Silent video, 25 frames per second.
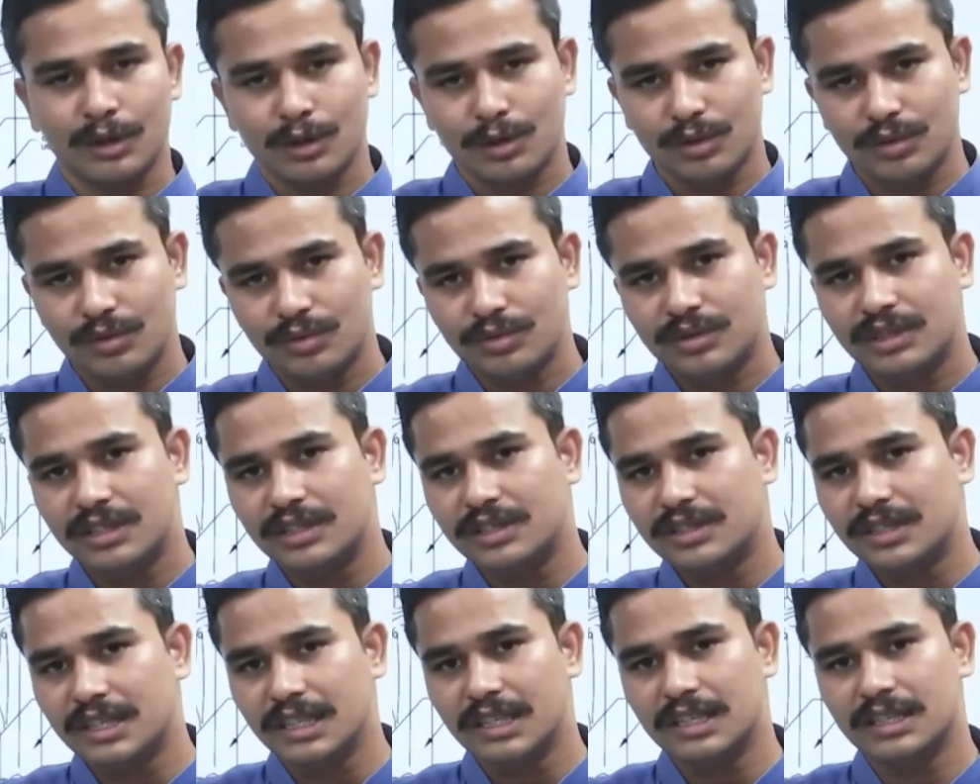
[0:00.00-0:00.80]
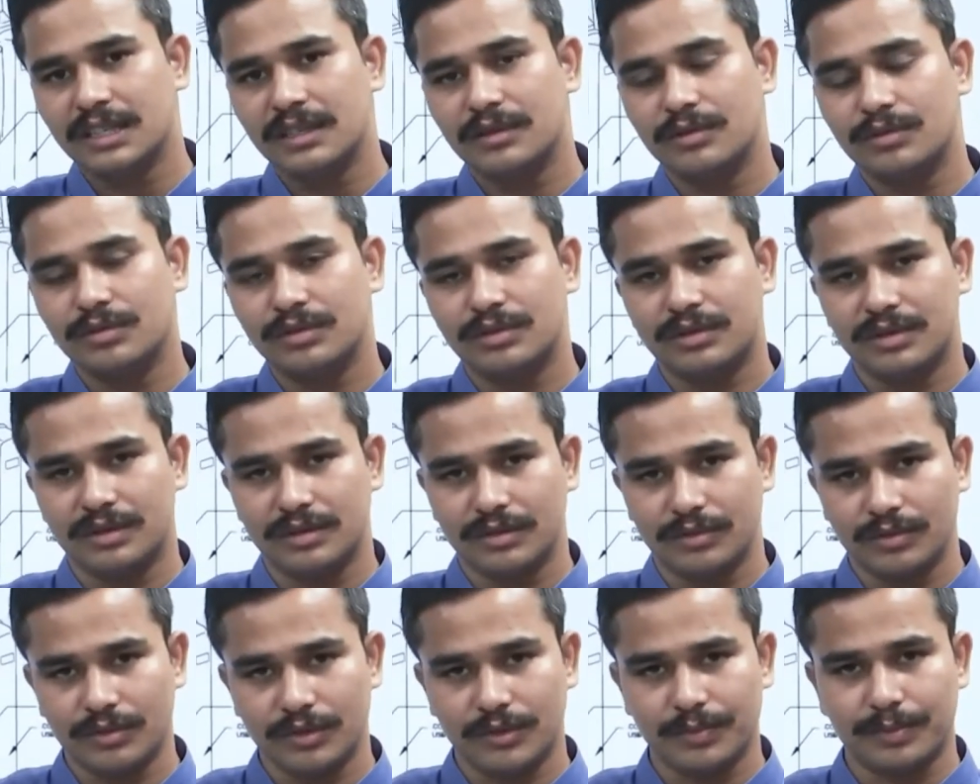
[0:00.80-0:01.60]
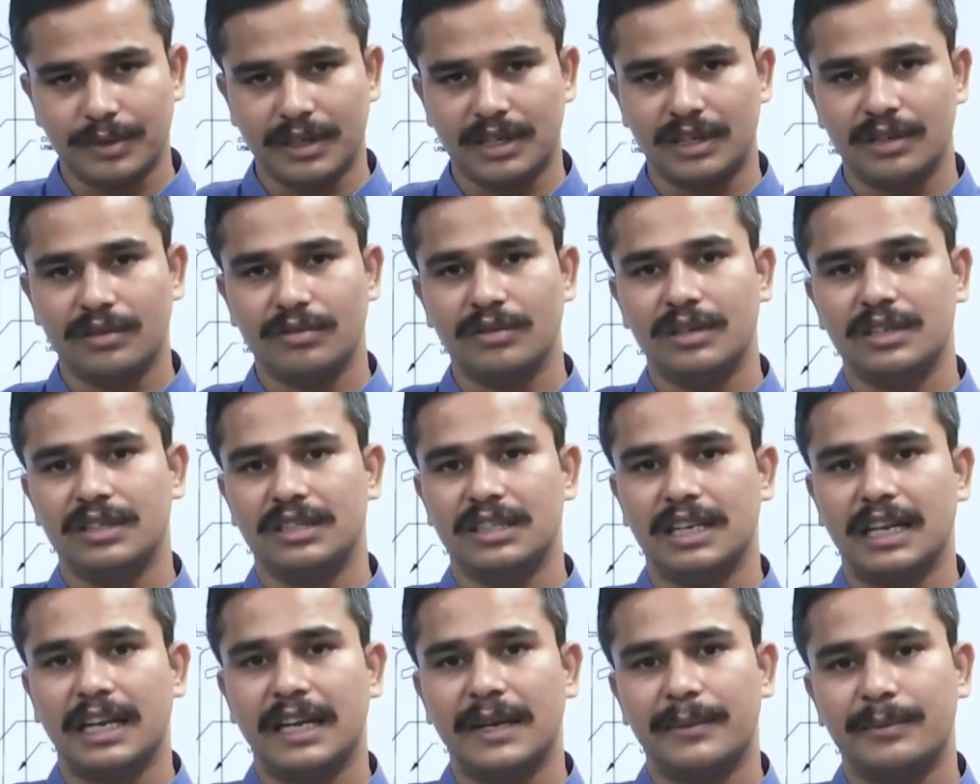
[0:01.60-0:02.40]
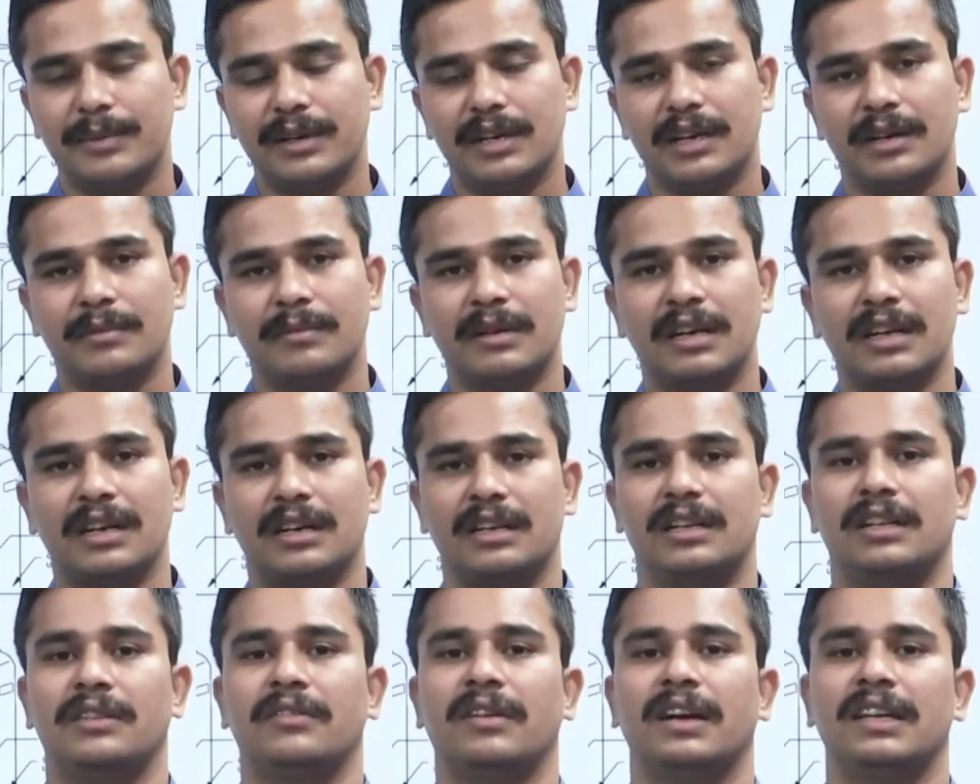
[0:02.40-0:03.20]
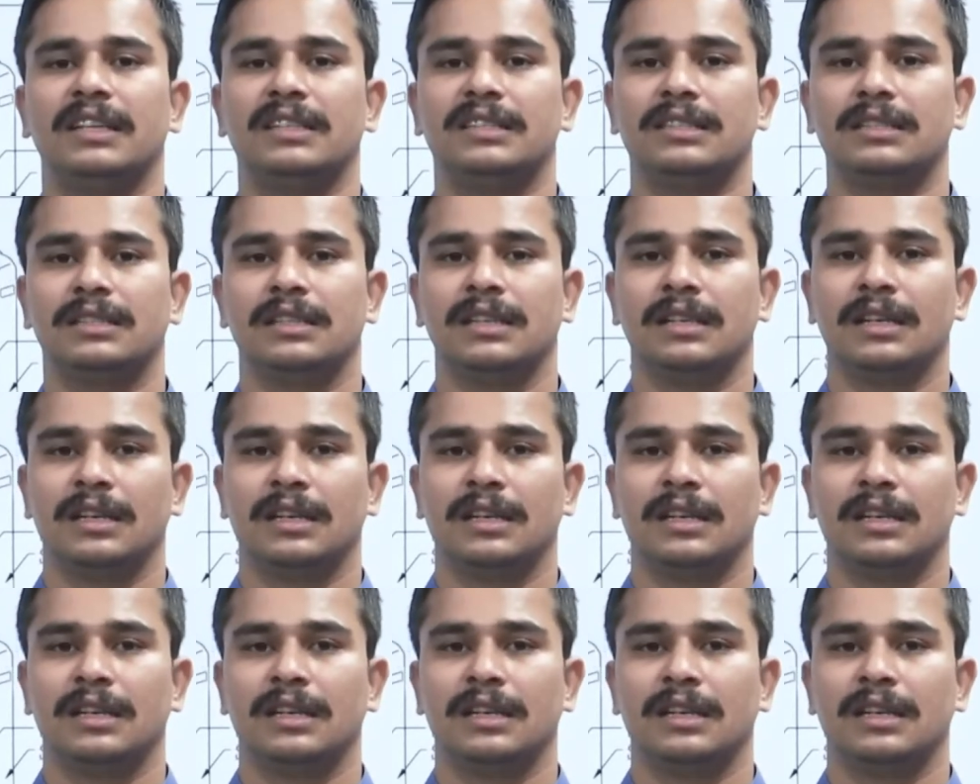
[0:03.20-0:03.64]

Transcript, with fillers: तो उस स्टेशन उस उस पर्टिकुलर जगह पर हमारा डिवाइस